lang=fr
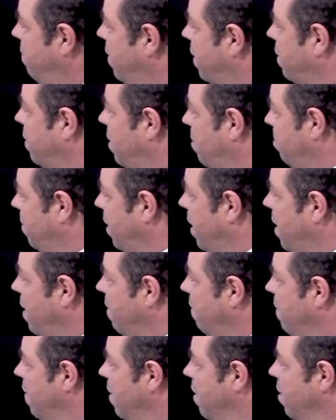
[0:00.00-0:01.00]
vertébrés,
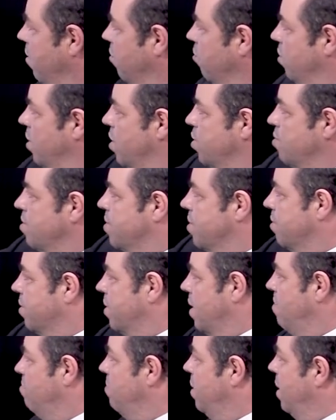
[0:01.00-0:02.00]
qu'on a
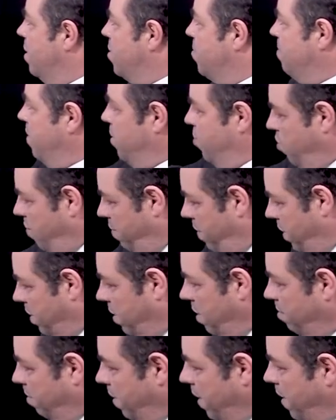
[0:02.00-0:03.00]
61 000 espèces de
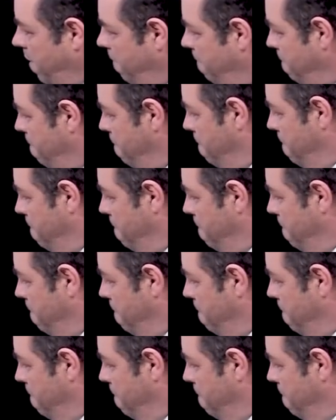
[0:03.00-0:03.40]
vertébrés.